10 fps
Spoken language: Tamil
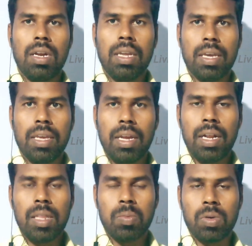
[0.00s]
நீங்கள்
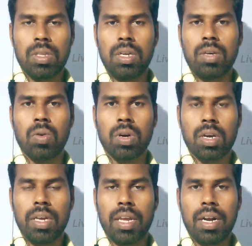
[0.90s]
எழுதும் போது
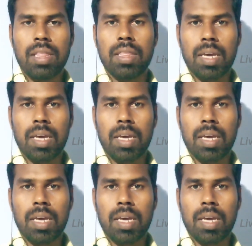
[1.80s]
உங்களுக்கு என்ன